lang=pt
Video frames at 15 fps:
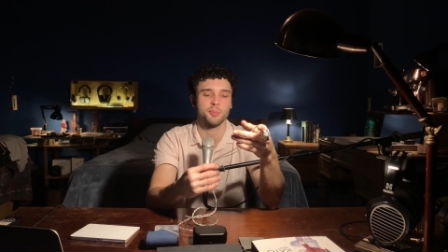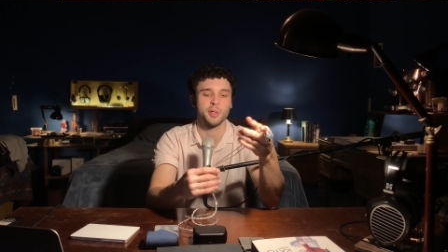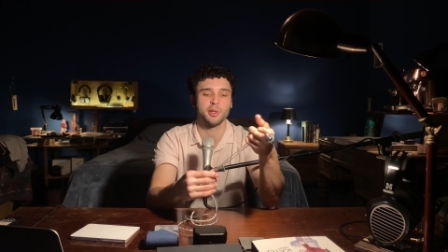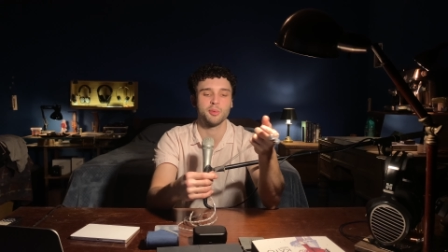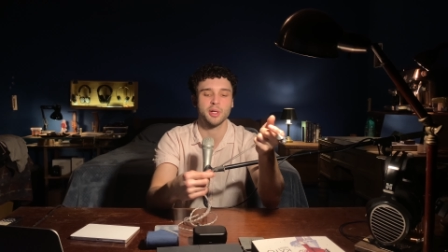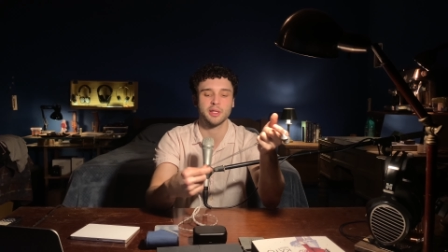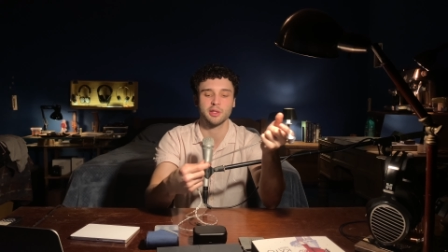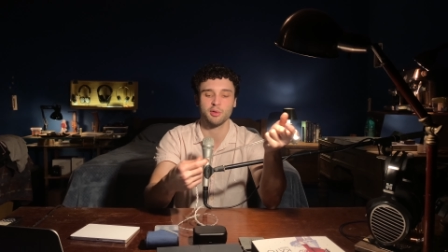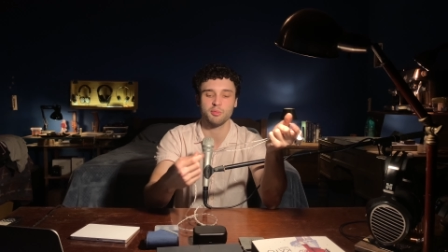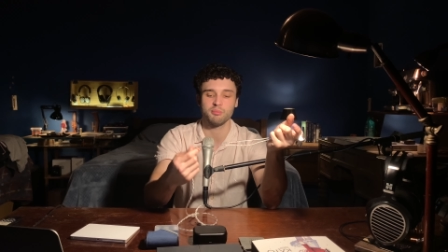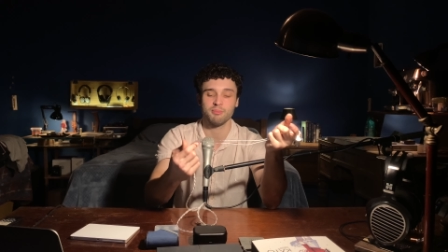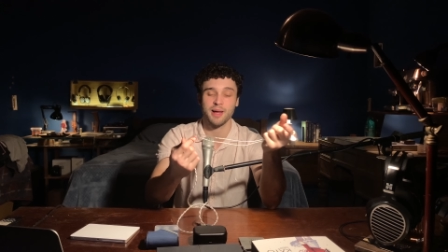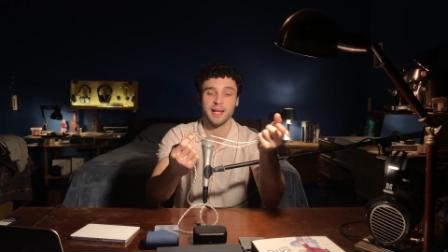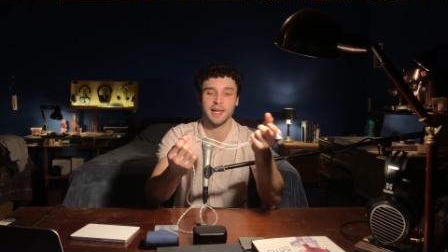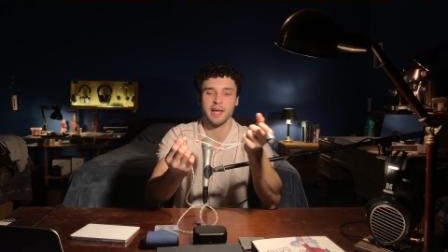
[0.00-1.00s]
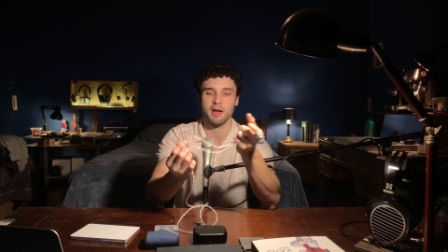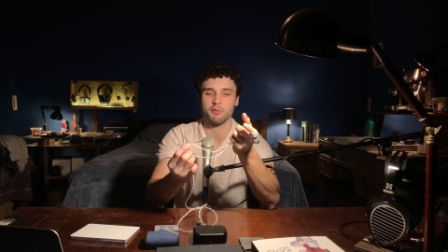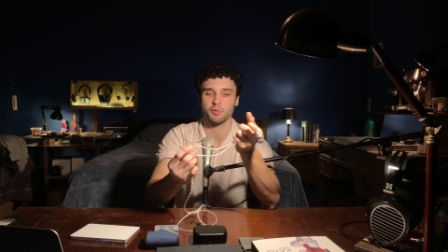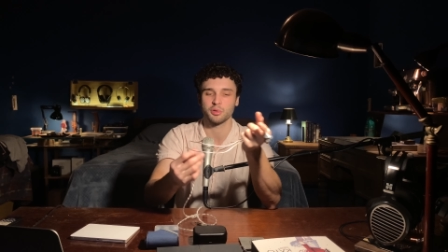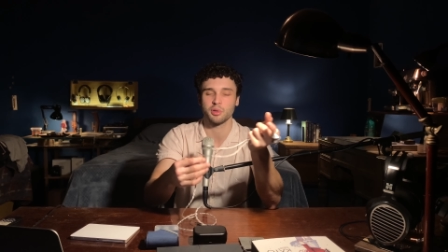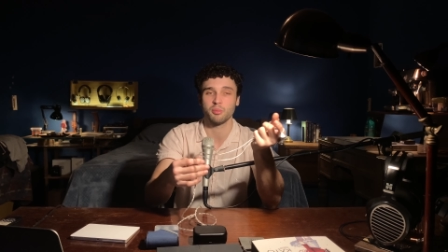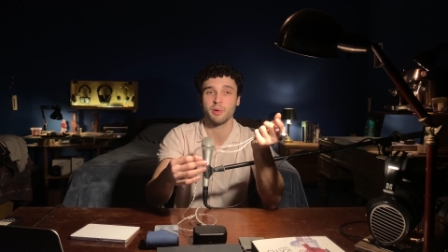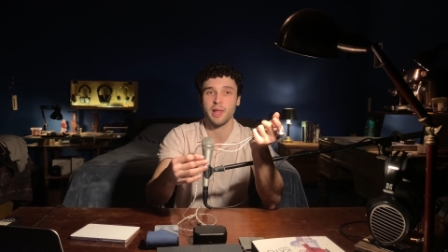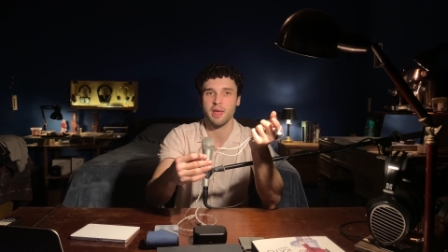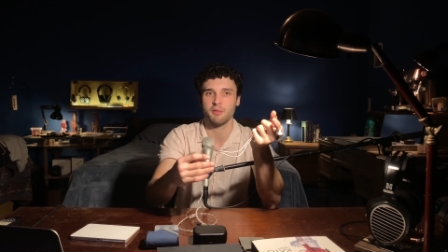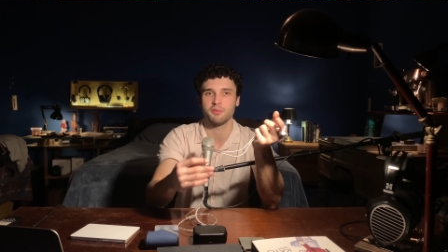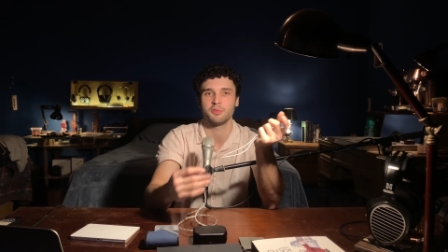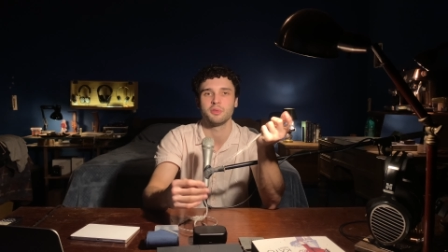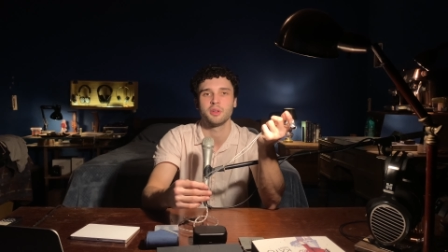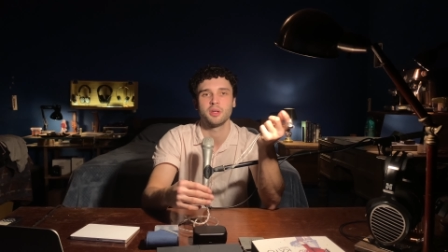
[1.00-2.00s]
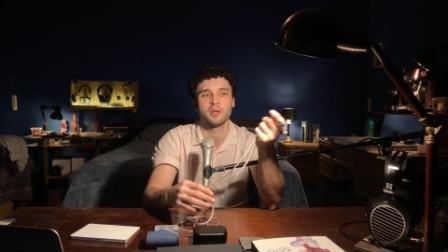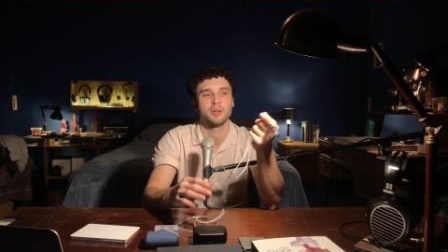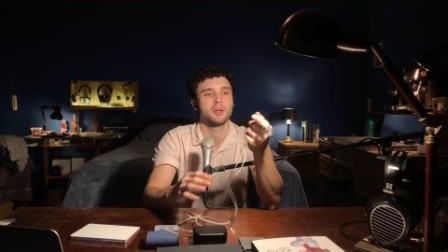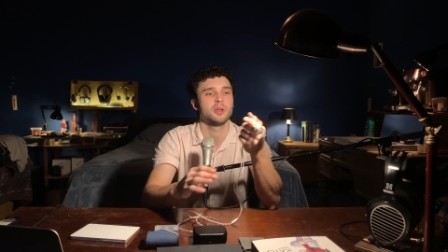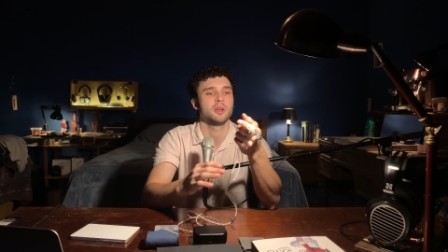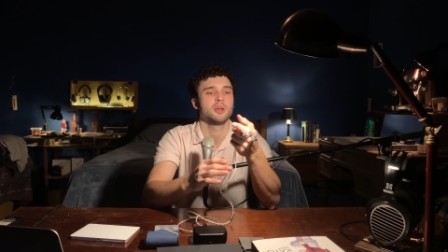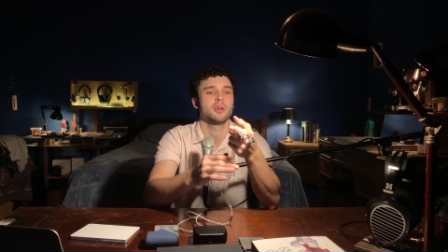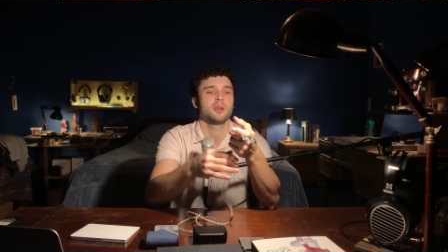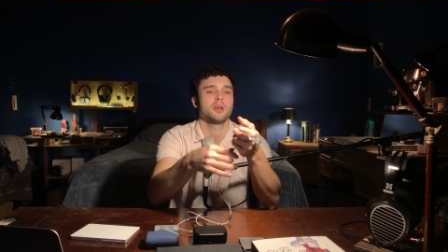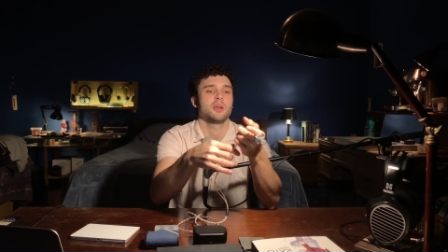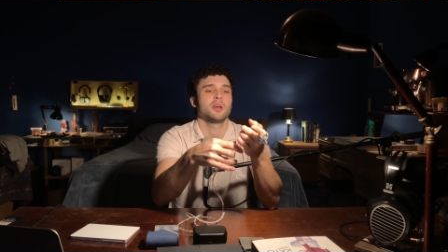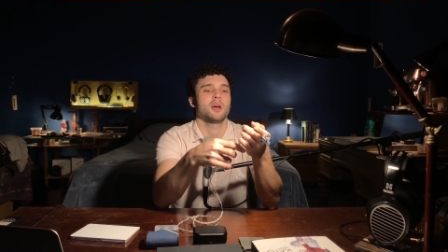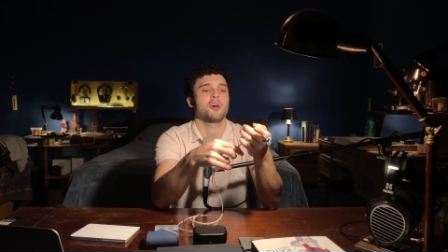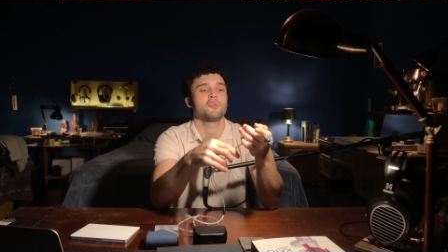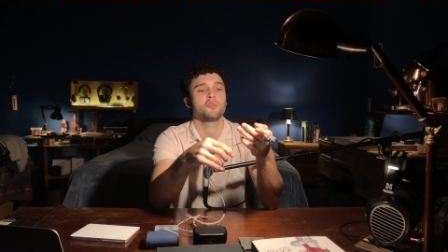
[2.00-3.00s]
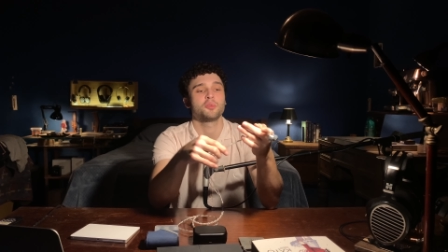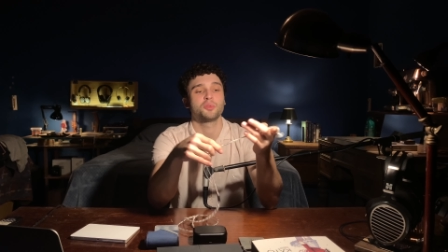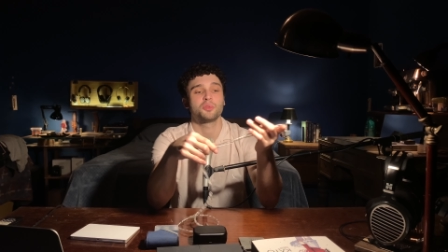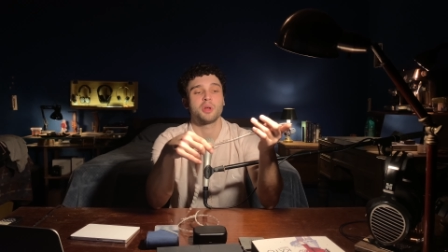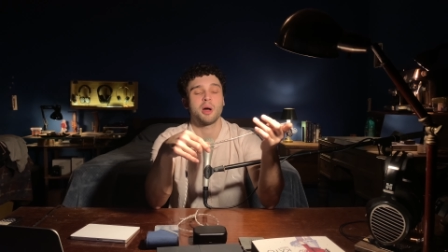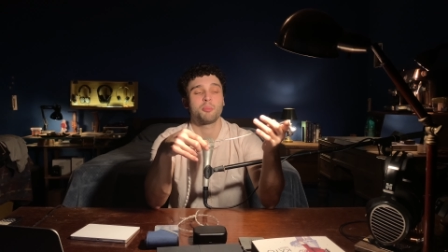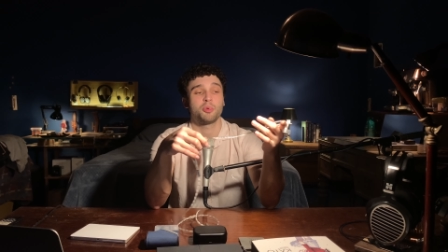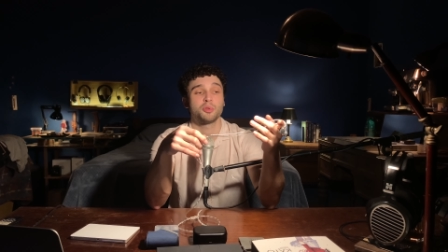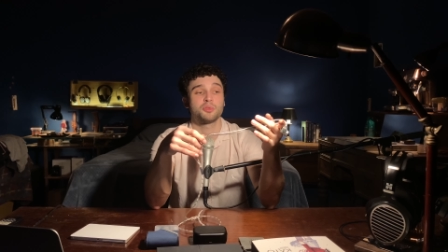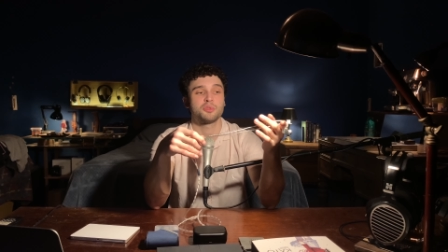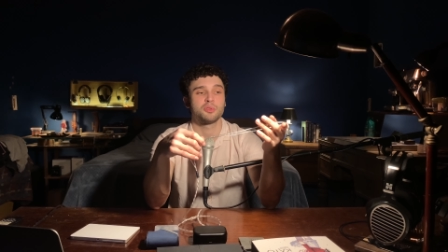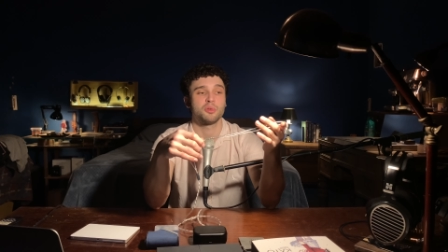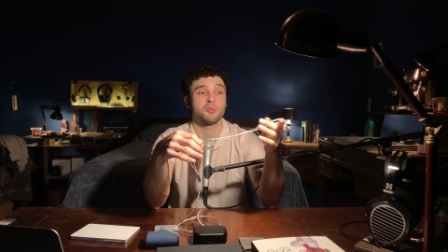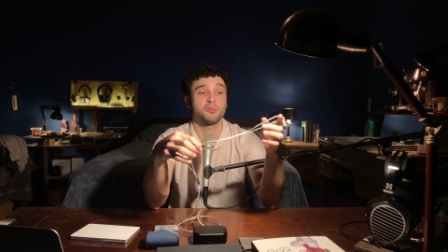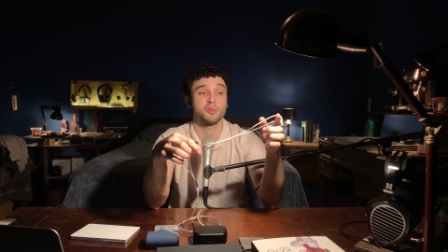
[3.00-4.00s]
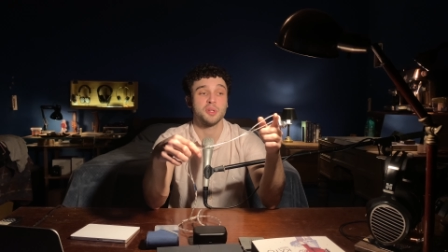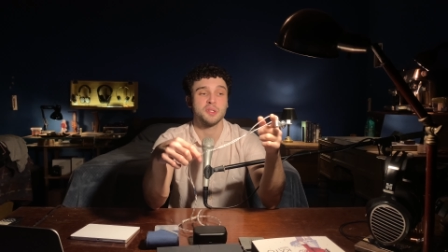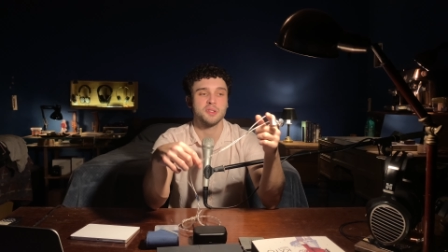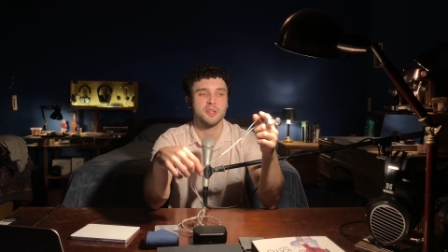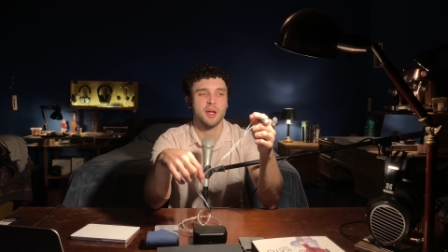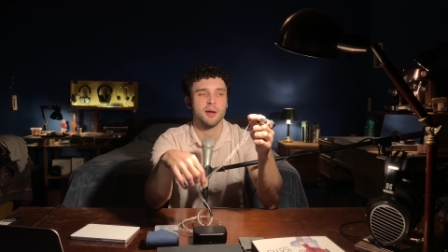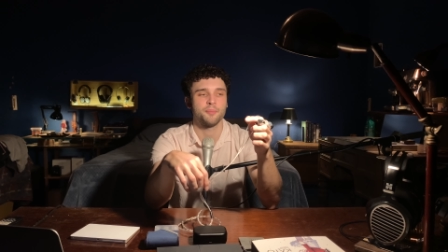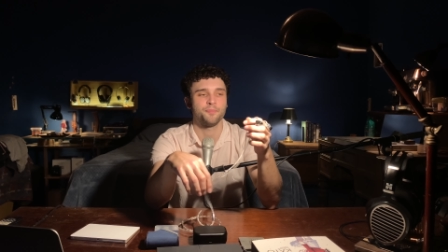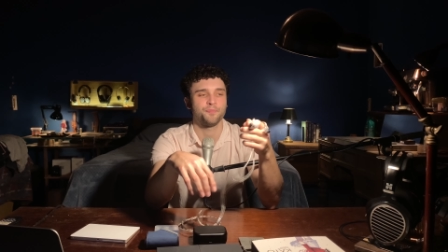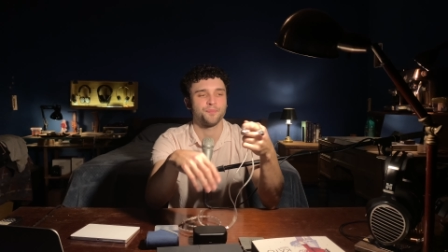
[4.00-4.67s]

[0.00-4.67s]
Ele não é tão maleável, tão leve a, fonto, a ponto de não influenciar.